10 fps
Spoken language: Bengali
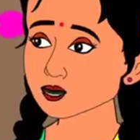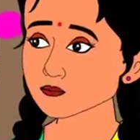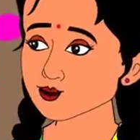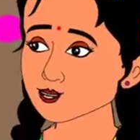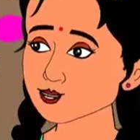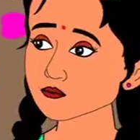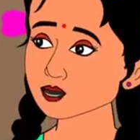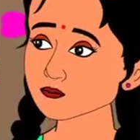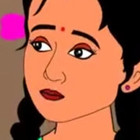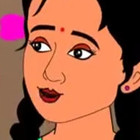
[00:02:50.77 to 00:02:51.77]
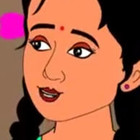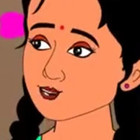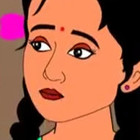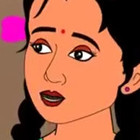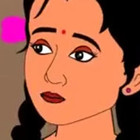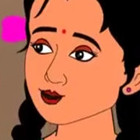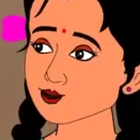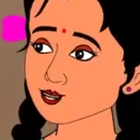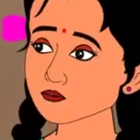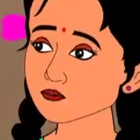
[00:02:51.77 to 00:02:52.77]
এই কাজ যে তুমি খুব ভালোবেসে
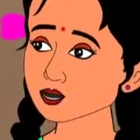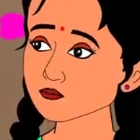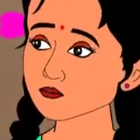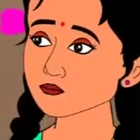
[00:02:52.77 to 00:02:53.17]
করো বাবা